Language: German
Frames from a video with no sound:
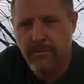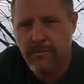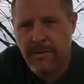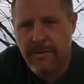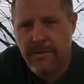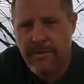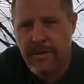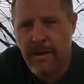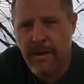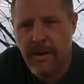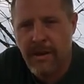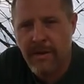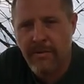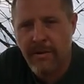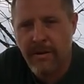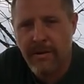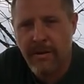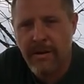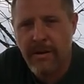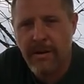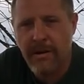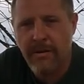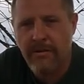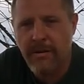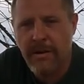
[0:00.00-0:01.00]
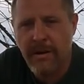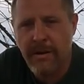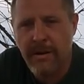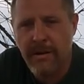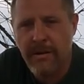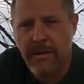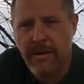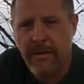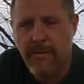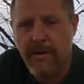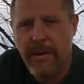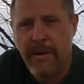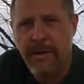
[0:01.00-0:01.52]
das ging einfach irgendwann nachher
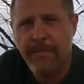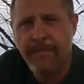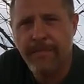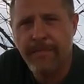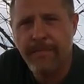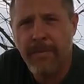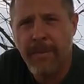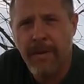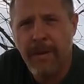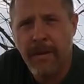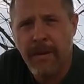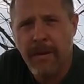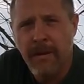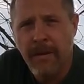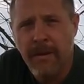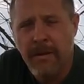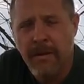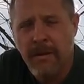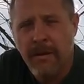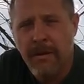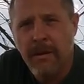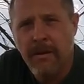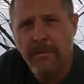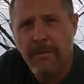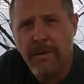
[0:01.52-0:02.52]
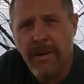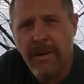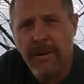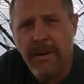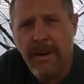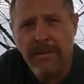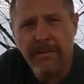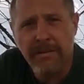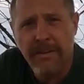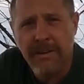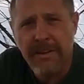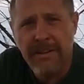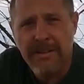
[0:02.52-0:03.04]
nicht mehr. Ich bin dann
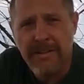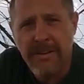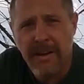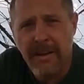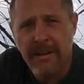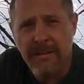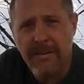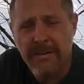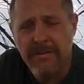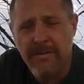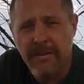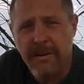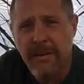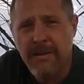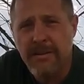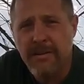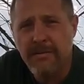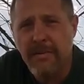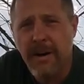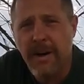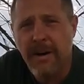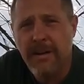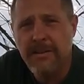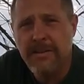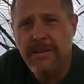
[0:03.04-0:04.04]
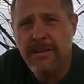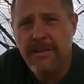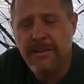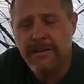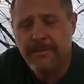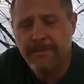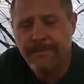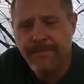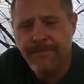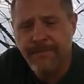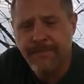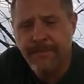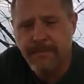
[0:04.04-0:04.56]
Anfang des Jahres war ich zum Arzt
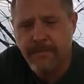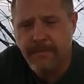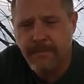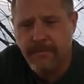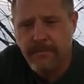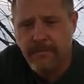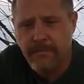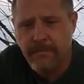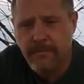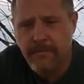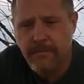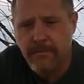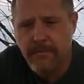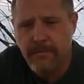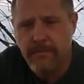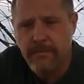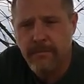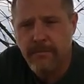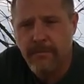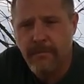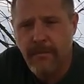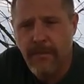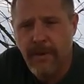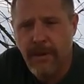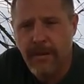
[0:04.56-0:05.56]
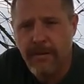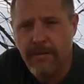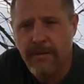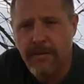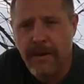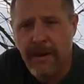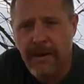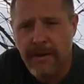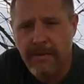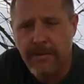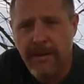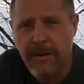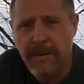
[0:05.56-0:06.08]
hin.
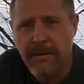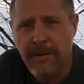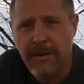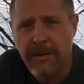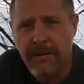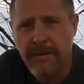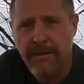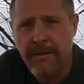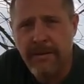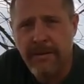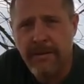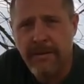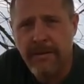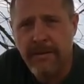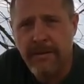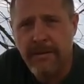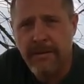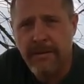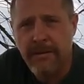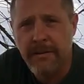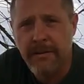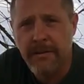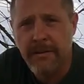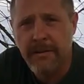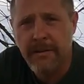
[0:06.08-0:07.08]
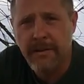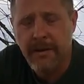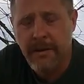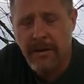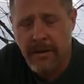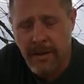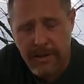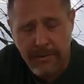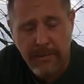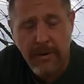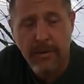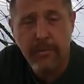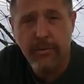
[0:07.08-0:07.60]
Der hat mich dann in die
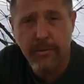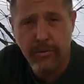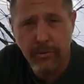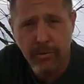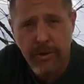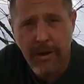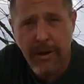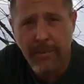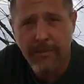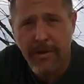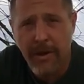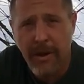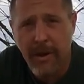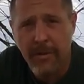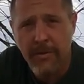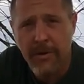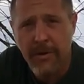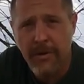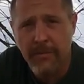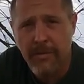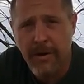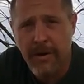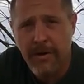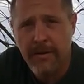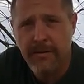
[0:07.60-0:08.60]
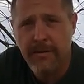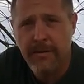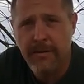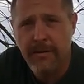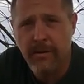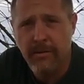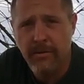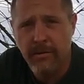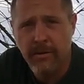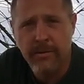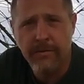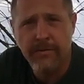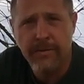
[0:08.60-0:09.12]
erstmal Blutabnahme gemacht,
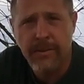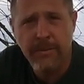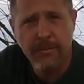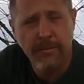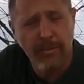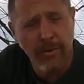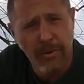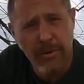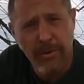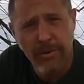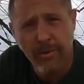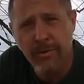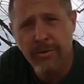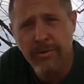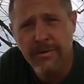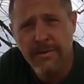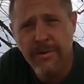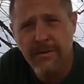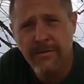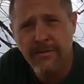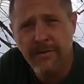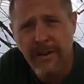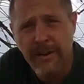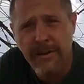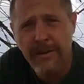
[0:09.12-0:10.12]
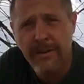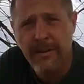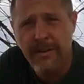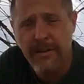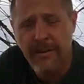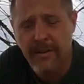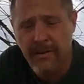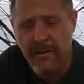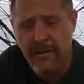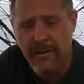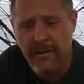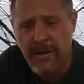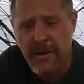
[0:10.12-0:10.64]
geguckt wegen Borreliosen, weil ich
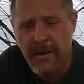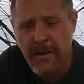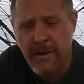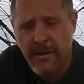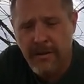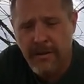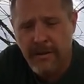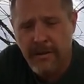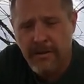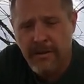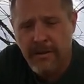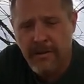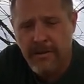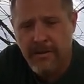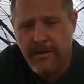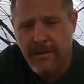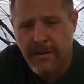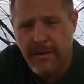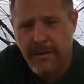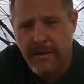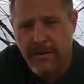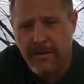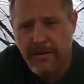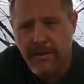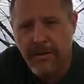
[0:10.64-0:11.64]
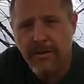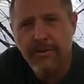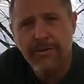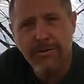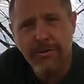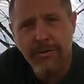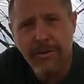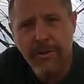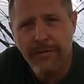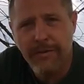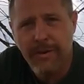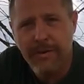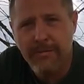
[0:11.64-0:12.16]
ja da
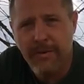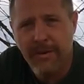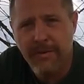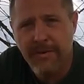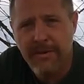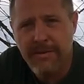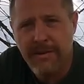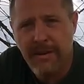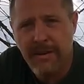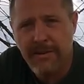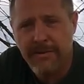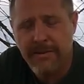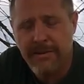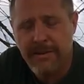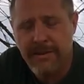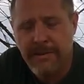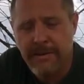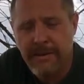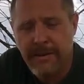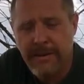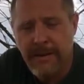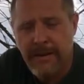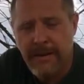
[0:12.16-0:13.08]
schon öfters mal was hatte.